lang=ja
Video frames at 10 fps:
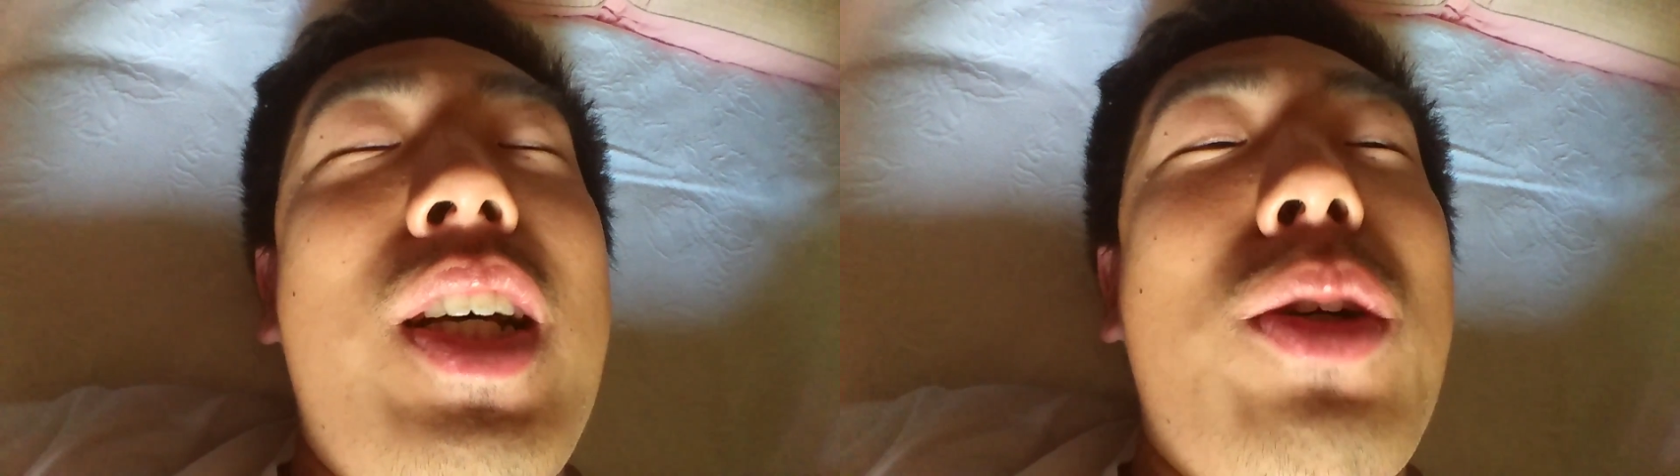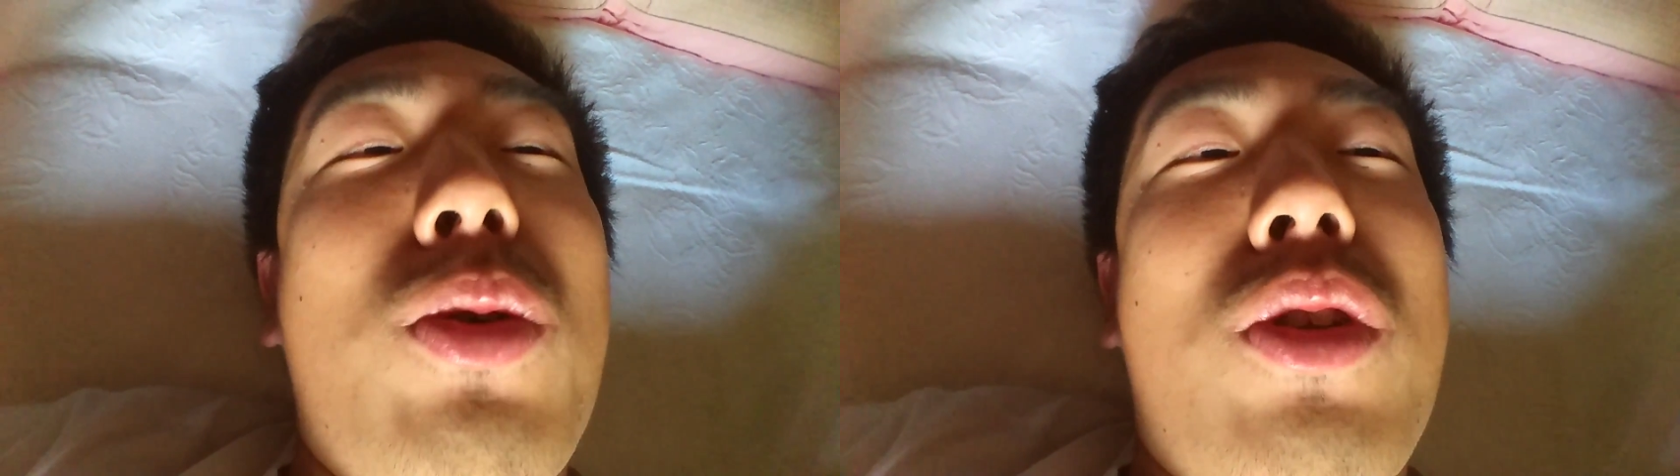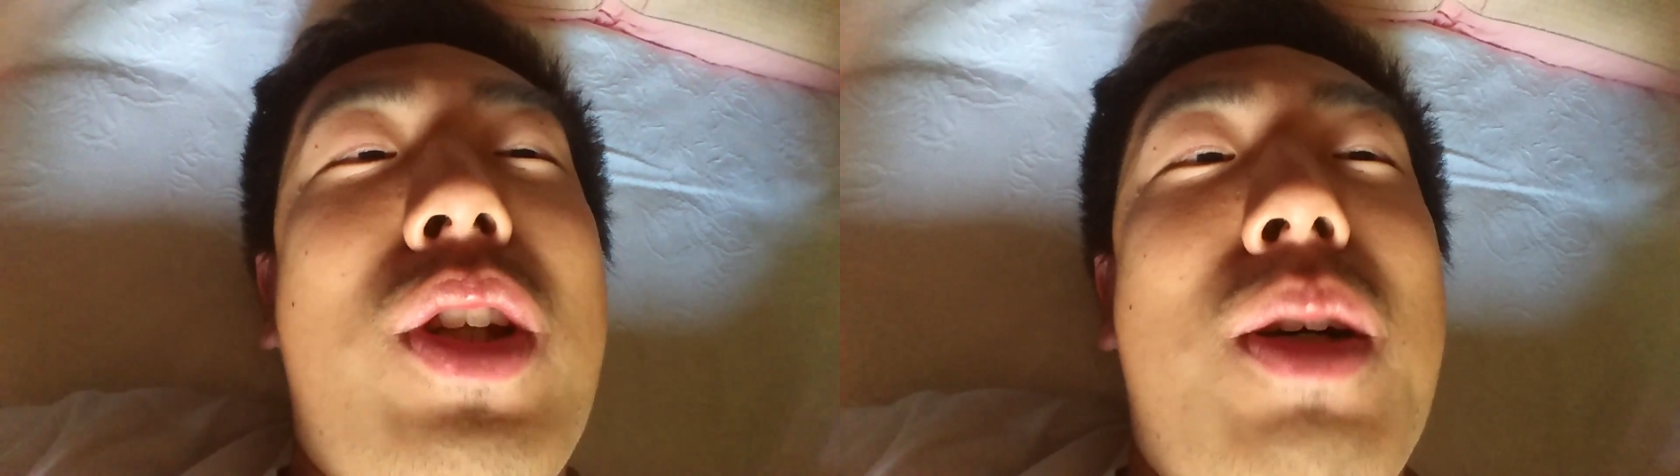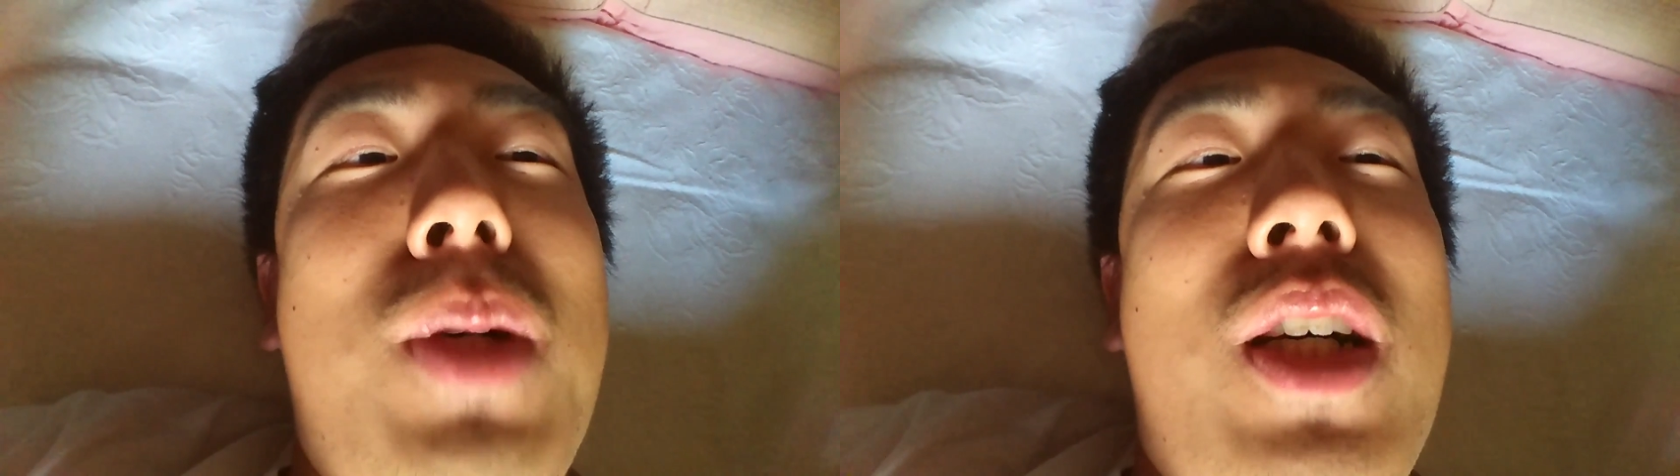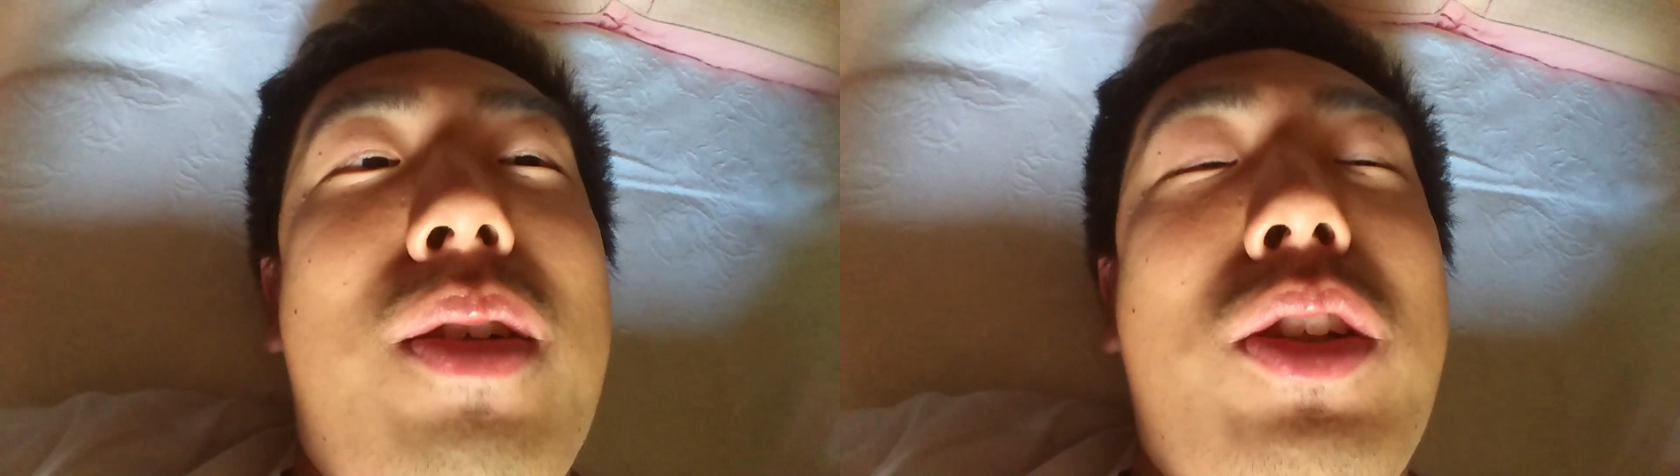最後の
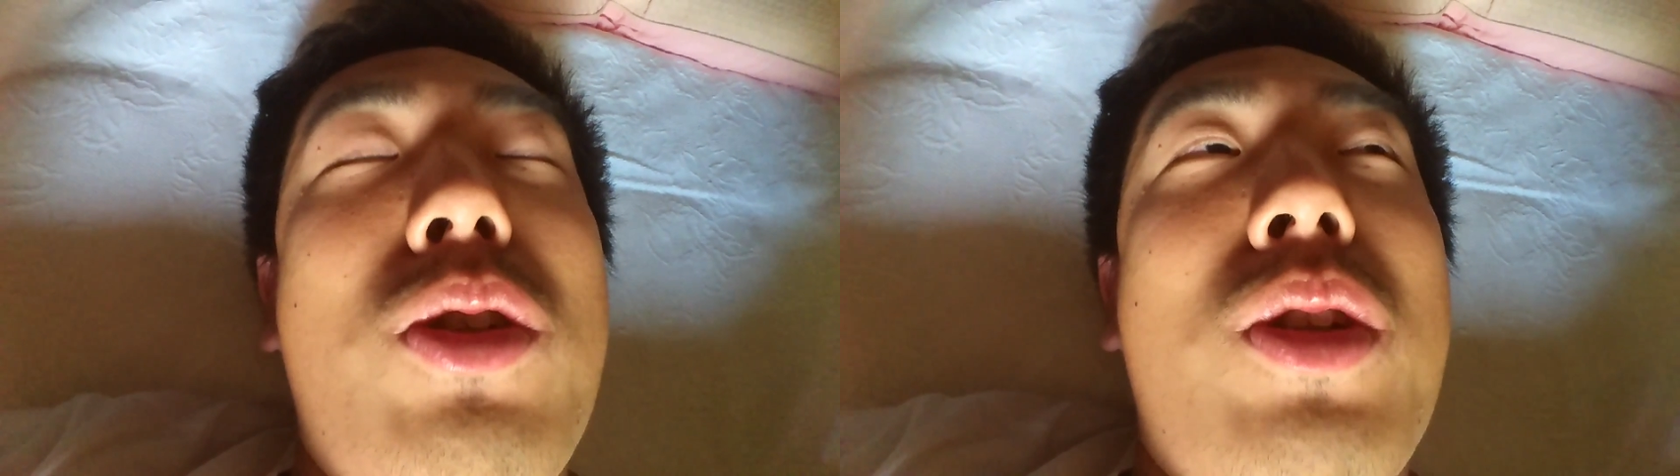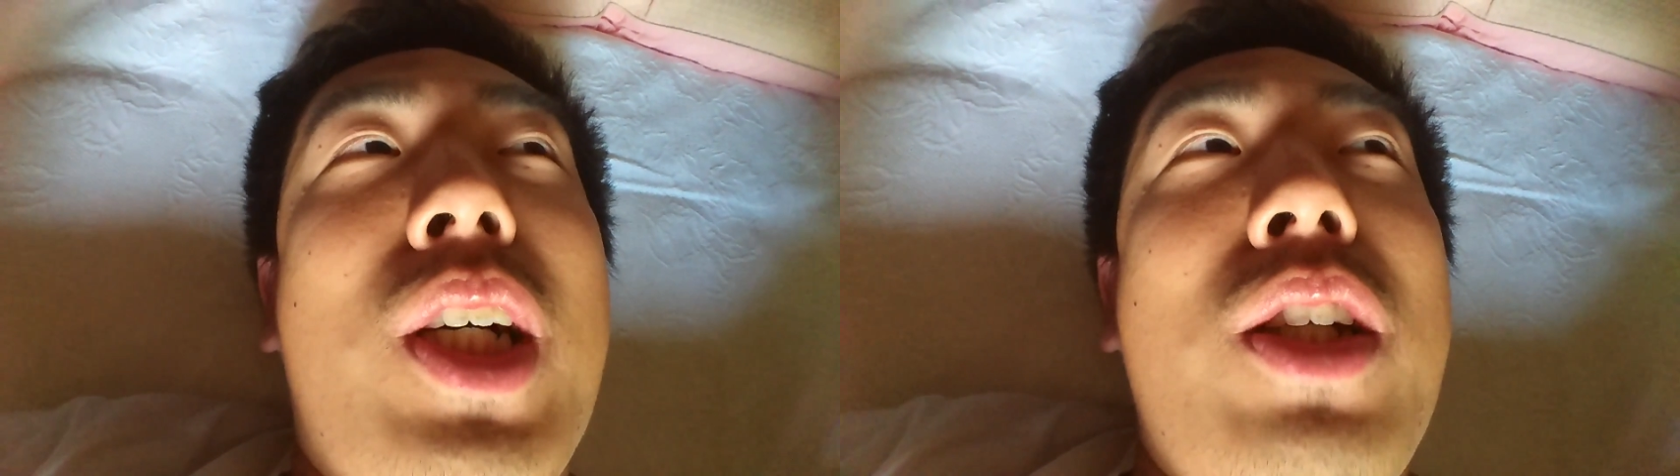球、